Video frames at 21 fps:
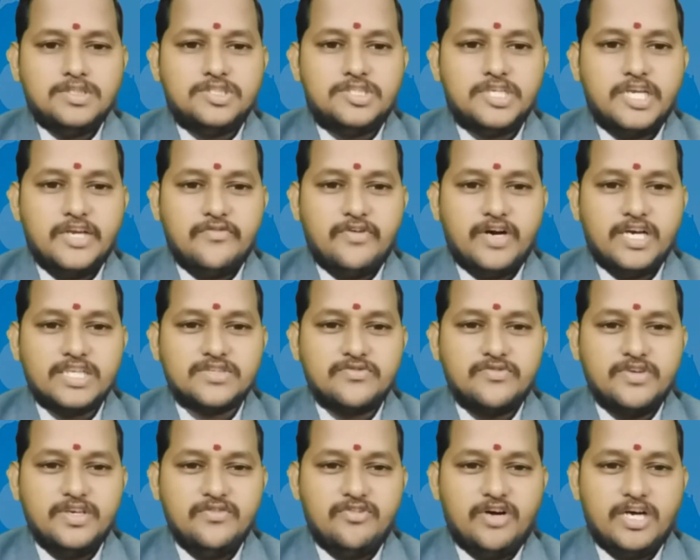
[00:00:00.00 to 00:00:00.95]
జై
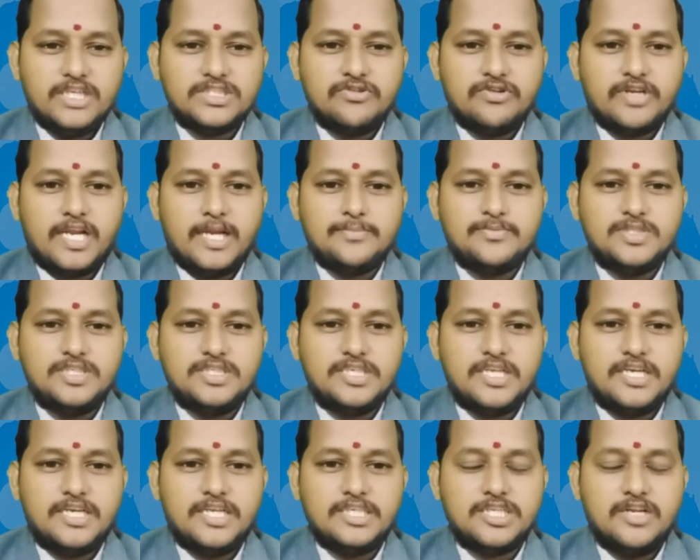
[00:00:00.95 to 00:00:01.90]
వాసవి వాసవి క్లబ్స్
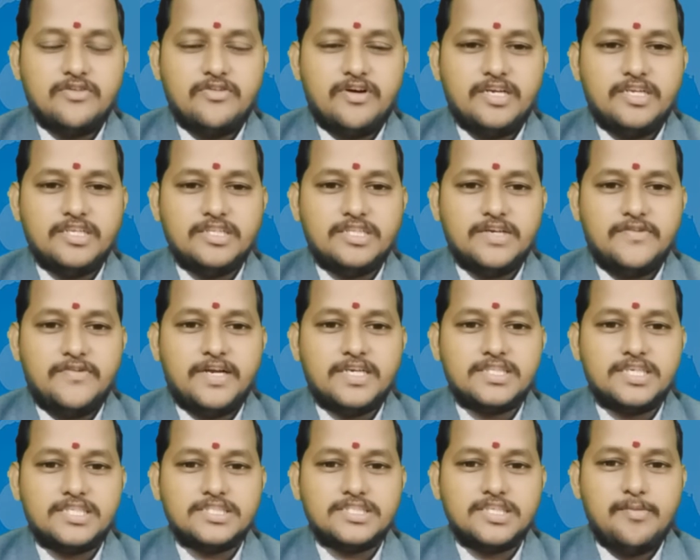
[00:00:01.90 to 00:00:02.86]
ఇంటర్నేషనల్ వారి
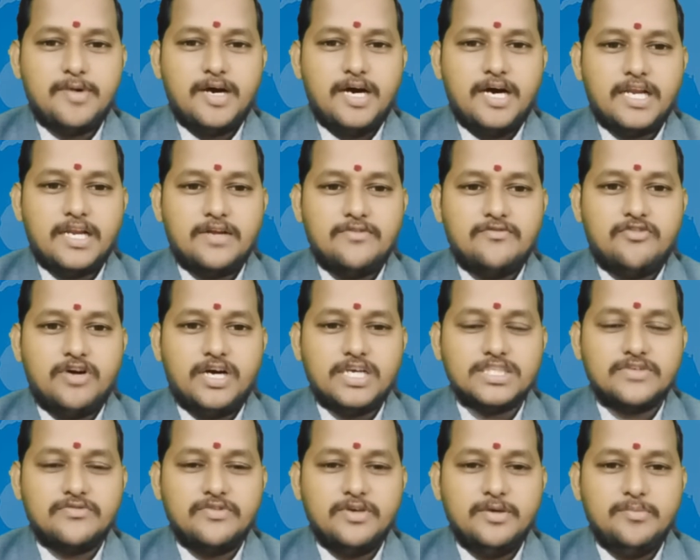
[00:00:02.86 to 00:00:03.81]
నిత్యవార్త సమాహారం
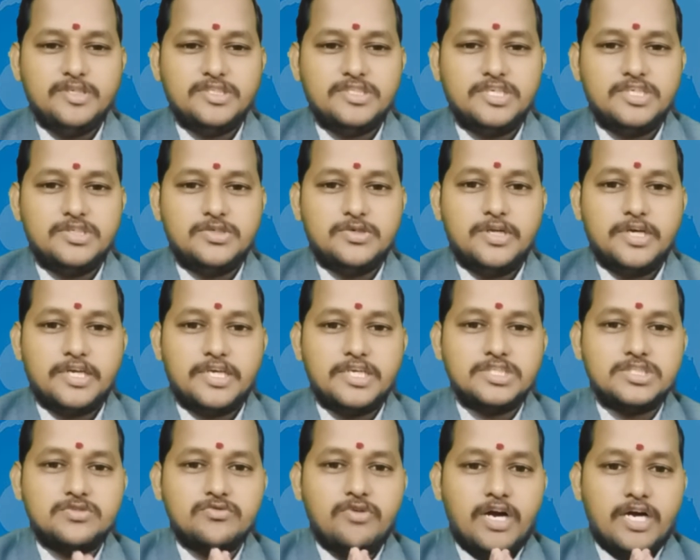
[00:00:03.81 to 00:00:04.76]
వాసవి మిషన్
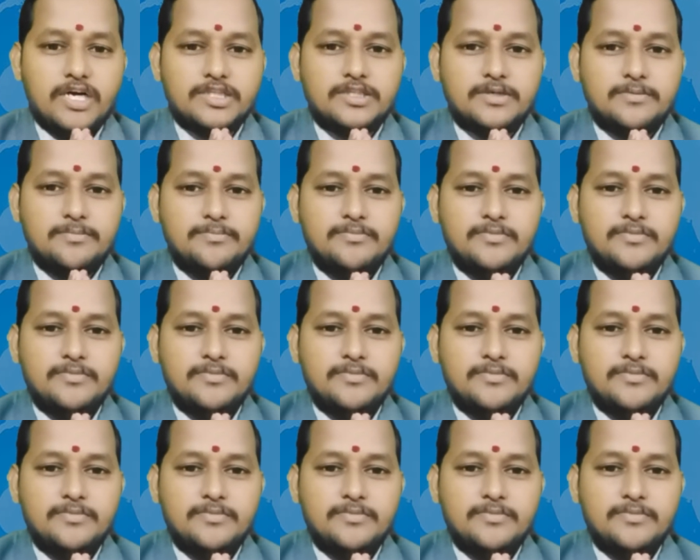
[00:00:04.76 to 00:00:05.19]
టుడేకి స్వాగతం